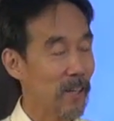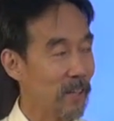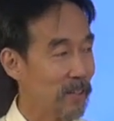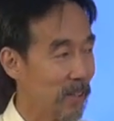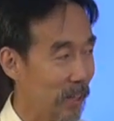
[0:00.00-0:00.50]
る
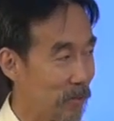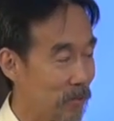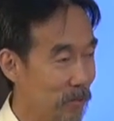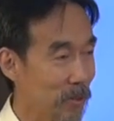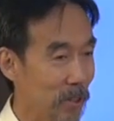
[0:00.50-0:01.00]
関係
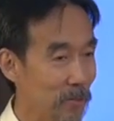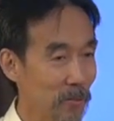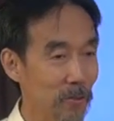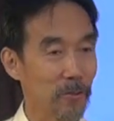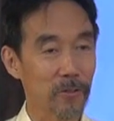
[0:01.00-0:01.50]
を作ってい
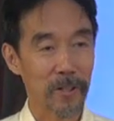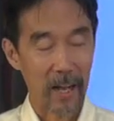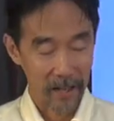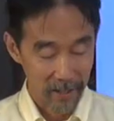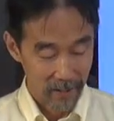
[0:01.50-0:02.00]
くということ
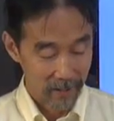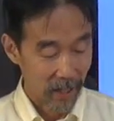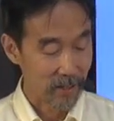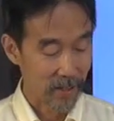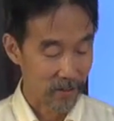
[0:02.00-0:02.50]
が
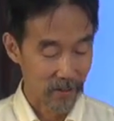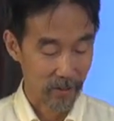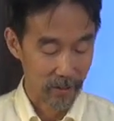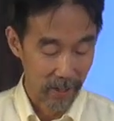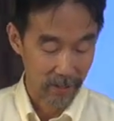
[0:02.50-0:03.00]
大
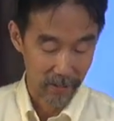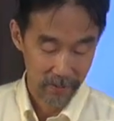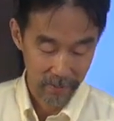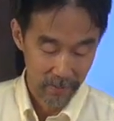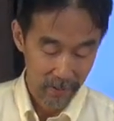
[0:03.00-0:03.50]
切なんで
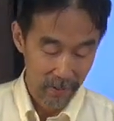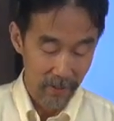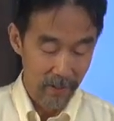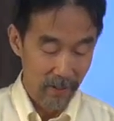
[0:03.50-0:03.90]
す